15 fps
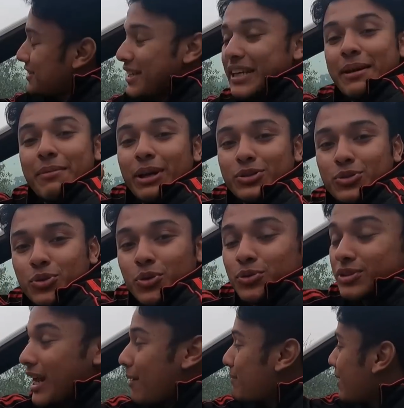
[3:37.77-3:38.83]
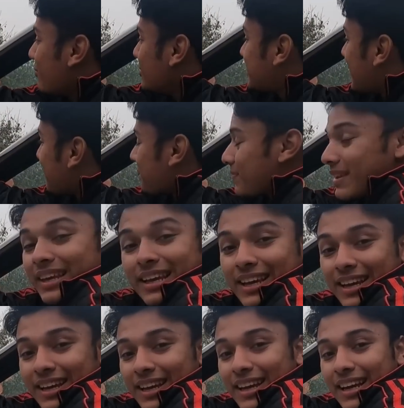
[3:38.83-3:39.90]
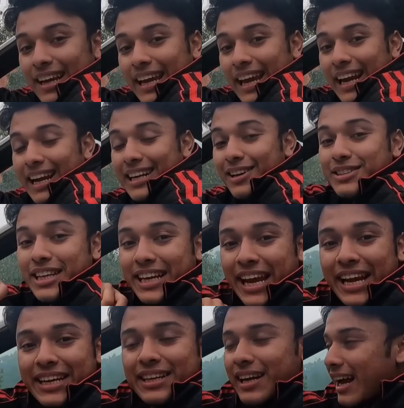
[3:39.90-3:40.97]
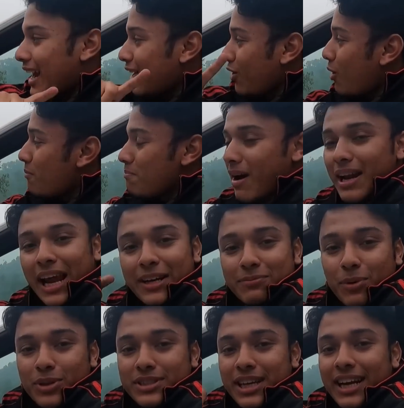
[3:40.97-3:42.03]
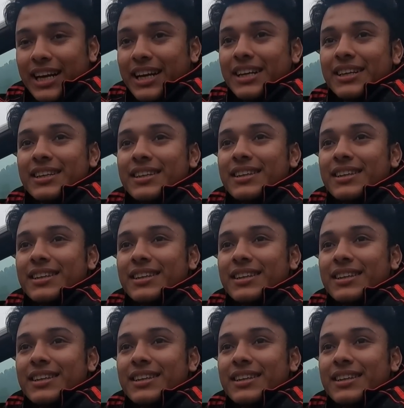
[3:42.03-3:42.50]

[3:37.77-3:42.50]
সিকিমের শুরু সামনে ওই যে এখানটা হচ্ছে গেট আর লম্বা লাইন পড়েছে এখানে